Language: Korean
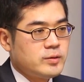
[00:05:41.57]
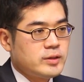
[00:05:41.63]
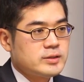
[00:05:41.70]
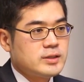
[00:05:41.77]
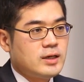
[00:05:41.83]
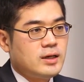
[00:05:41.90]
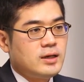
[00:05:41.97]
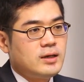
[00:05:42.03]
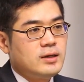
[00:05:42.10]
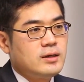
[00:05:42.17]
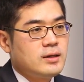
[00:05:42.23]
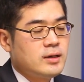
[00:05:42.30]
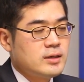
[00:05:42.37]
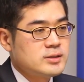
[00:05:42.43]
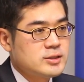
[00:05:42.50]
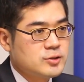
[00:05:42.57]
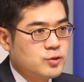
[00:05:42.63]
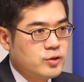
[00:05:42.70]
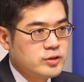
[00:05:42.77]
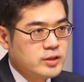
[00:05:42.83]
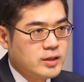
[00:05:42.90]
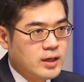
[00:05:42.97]
회사의
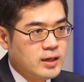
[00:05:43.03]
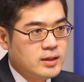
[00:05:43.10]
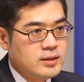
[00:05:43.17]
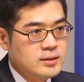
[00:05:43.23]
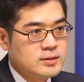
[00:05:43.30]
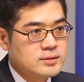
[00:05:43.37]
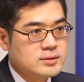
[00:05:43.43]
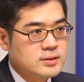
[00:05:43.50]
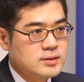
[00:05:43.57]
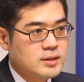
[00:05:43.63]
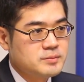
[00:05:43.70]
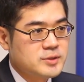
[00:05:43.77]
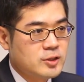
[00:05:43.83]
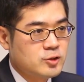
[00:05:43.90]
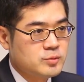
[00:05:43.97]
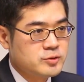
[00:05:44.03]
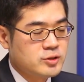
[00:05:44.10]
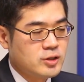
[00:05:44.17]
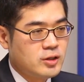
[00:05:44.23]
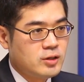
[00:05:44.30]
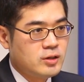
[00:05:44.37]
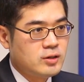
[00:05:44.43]
직원이나
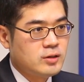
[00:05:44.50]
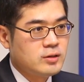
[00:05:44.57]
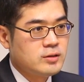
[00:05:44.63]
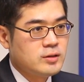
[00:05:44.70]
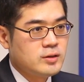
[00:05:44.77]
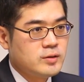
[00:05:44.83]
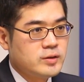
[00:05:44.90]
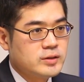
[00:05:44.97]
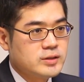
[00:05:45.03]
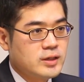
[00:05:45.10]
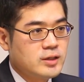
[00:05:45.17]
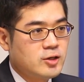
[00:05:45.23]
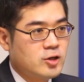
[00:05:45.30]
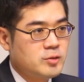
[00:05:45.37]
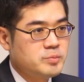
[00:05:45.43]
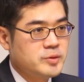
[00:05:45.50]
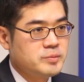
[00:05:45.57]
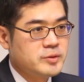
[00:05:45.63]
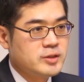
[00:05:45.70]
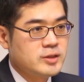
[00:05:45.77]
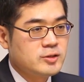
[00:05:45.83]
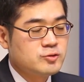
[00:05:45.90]
제3자로부터 회사의
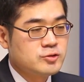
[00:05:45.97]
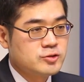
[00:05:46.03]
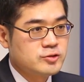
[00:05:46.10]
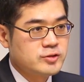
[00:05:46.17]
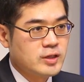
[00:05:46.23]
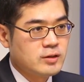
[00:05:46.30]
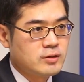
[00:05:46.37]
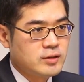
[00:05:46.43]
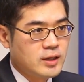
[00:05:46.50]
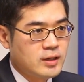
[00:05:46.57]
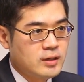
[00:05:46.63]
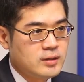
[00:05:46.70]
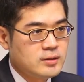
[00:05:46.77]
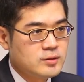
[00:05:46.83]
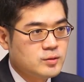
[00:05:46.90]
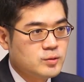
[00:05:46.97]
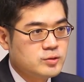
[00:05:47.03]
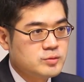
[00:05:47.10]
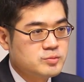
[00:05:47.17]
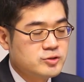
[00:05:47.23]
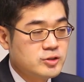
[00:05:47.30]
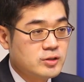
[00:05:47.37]
영업비밀이 유출되거나
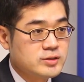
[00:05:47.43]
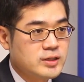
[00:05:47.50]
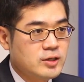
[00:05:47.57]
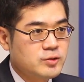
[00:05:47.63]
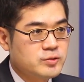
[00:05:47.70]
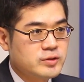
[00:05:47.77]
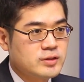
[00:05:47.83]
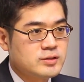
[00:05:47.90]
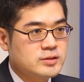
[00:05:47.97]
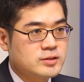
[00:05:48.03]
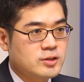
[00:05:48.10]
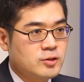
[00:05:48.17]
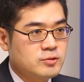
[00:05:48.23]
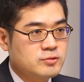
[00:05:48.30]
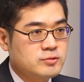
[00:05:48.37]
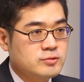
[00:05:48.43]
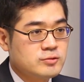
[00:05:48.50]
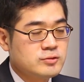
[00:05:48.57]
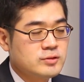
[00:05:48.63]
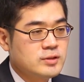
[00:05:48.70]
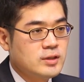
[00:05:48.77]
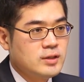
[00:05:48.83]
또는 부정 사용되었을
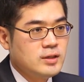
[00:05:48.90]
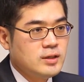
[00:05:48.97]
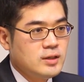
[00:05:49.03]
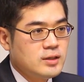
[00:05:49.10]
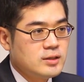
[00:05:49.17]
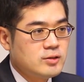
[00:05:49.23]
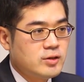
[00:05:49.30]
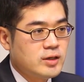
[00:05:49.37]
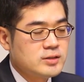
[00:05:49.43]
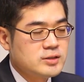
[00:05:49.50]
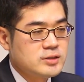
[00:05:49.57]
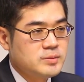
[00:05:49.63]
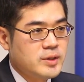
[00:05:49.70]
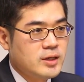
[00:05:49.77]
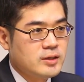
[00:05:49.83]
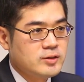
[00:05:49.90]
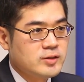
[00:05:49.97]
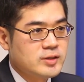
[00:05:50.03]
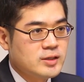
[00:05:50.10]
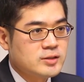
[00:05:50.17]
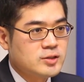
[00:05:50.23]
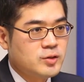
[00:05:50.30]
경우 이러한 침해
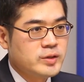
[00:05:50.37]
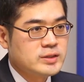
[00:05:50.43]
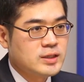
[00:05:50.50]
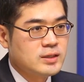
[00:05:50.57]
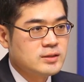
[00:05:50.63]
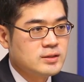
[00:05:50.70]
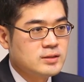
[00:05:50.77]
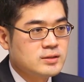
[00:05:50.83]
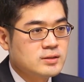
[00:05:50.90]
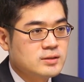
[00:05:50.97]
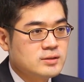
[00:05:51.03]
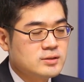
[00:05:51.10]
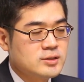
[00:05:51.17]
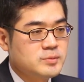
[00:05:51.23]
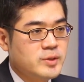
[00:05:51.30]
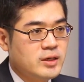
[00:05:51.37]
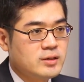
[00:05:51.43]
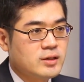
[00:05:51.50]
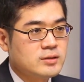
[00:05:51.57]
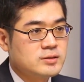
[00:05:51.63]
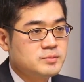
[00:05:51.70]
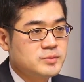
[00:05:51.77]
행위에 대해서 회사는 그 침해
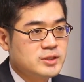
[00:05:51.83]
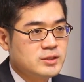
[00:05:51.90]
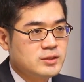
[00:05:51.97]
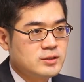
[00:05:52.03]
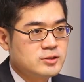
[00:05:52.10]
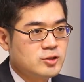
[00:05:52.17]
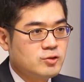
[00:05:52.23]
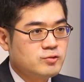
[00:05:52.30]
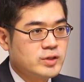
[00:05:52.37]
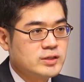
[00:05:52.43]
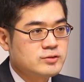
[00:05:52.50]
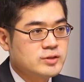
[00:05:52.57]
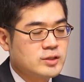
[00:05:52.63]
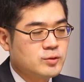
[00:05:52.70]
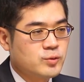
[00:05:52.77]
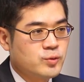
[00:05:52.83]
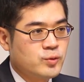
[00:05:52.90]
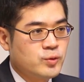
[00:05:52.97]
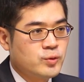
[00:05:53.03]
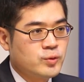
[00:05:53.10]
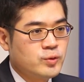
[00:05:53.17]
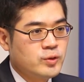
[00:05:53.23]
행위 금지를 청구할 수
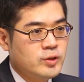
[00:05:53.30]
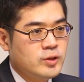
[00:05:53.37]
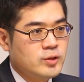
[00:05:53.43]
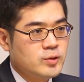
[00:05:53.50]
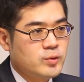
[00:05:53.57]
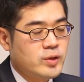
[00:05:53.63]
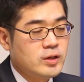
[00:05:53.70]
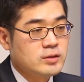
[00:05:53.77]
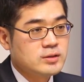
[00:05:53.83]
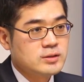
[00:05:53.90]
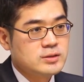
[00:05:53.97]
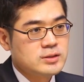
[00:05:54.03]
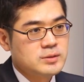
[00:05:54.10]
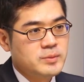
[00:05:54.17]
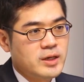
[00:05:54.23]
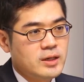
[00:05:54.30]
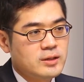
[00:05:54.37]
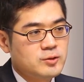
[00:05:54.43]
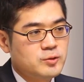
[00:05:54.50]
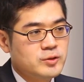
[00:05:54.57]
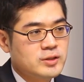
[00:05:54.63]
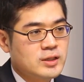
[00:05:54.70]
있고 또한 그 침해
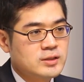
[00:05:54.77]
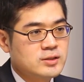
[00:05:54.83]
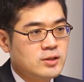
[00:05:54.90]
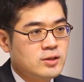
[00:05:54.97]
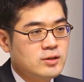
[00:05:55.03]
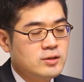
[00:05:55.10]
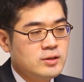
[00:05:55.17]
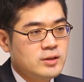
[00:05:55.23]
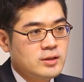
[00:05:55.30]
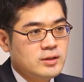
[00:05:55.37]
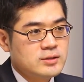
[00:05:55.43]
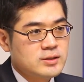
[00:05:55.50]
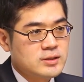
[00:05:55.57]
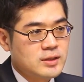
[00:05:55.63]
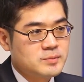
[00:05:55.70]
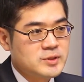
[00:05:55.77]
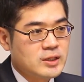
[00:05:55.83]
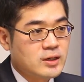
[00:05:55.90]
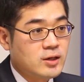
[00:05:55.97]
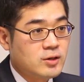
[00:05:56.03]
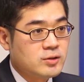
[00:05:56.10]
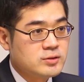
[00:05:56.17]
행위로 인해서
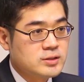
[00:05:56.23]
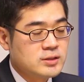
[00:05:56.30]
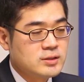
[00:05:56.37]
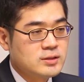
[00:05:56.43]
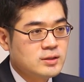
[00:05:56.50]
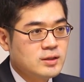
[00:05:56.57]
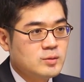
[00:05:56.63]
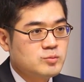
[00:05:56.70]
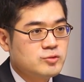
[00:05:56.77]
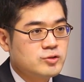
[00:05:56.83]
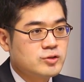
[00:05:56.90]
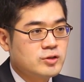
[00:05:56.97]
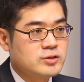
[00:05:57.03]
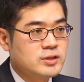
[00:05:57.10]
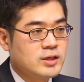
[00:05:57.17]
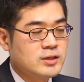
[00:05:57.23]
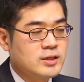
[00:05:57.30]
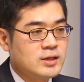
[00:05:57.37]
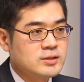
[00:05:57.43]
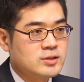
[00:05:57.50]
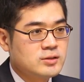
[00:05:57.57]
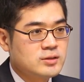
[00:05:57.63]
제3자가 얻은 물건 등에
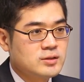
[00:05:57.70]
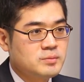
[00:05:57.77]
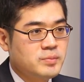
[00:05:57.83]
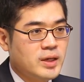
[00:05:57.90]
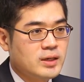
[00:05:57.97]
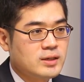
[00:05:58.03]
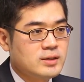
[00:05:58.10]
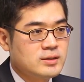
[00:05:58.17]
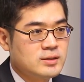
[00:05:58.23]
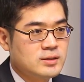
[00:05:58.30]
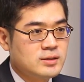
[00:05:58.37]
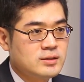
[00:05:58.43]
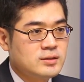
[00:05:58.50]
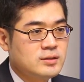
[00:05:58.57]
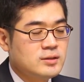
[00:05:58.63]
대해서는 폐기를